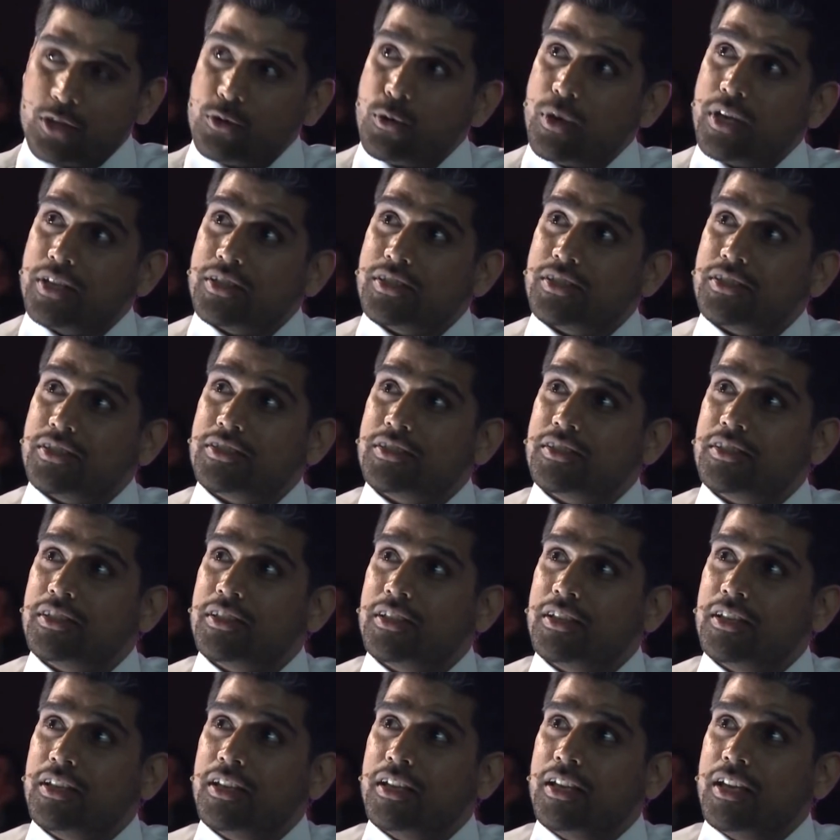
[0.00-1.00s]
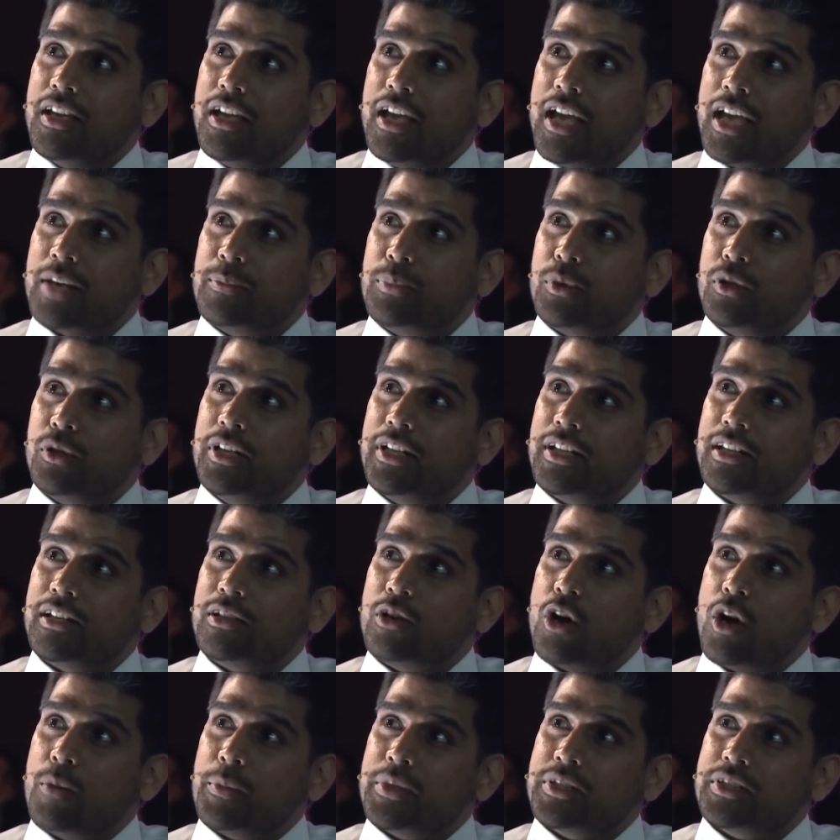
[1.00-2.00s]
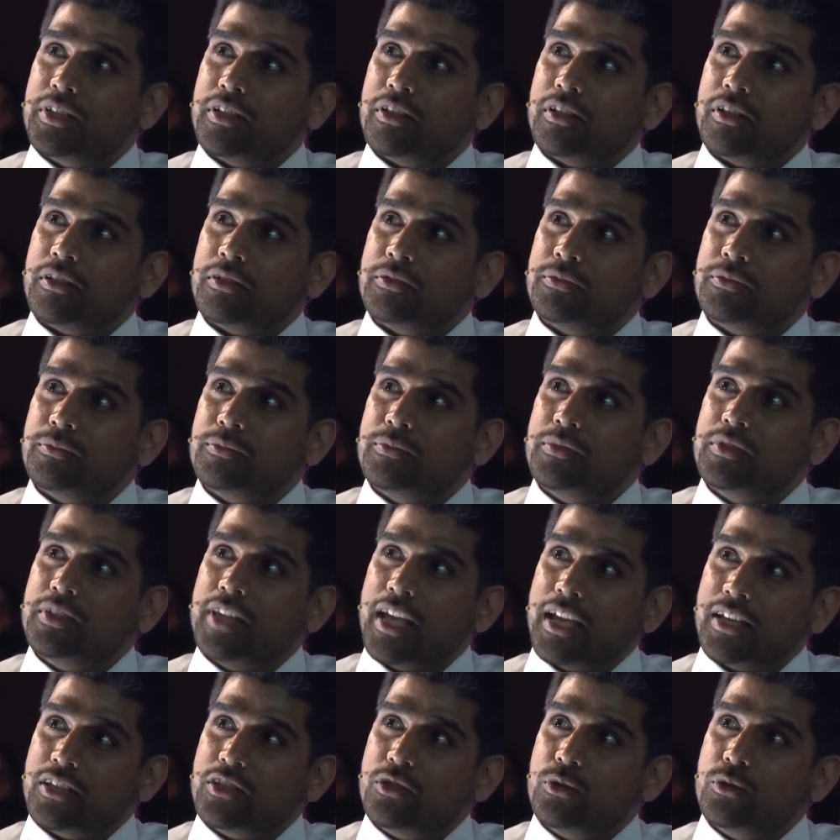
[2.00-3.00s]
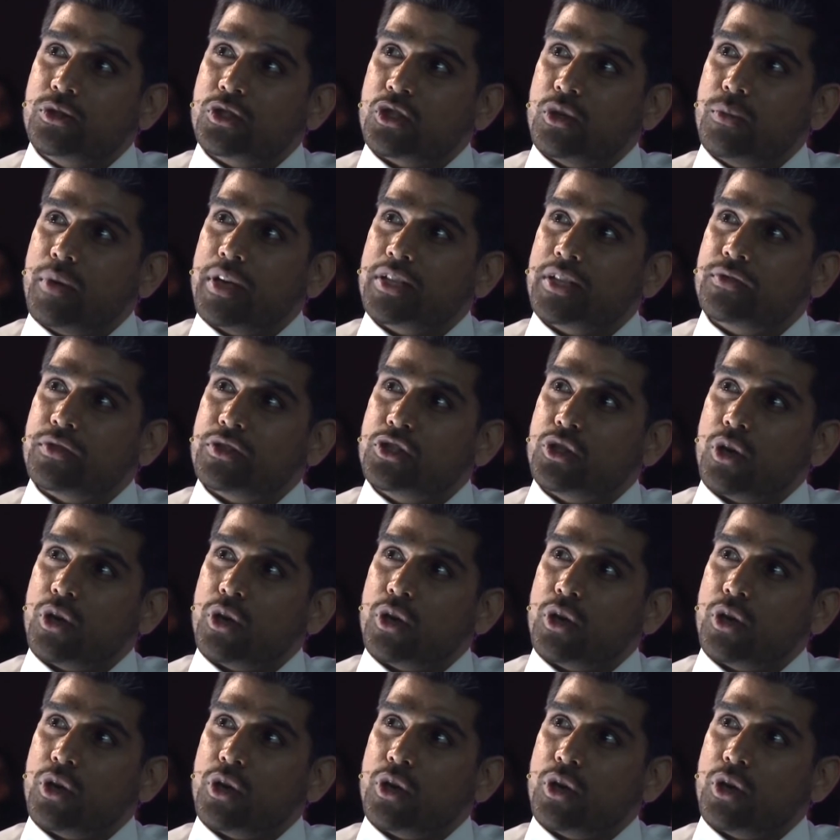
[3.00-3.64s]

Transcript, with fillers: Politikkommentator, vielen Dank, dass Sie bei uns waren.